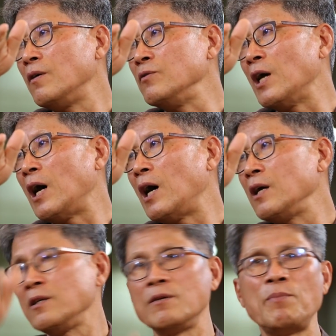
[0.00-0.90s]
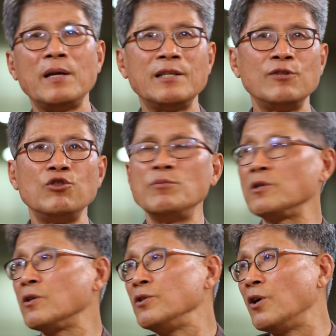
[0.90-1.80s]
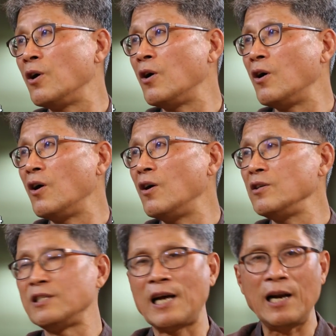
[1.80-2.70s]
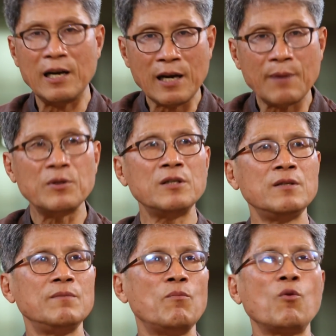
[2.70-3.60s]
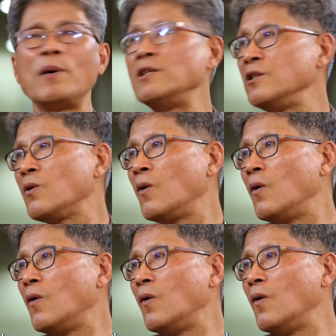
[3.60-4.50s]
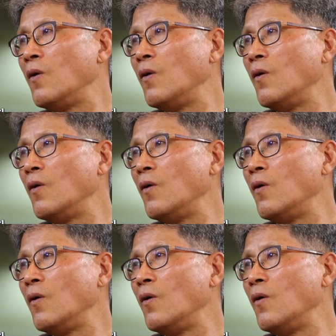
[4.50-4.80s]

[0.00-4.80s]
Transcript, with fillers: 음. 야, 이건 배차주임은커녕 잘하면 목발 짚고 네.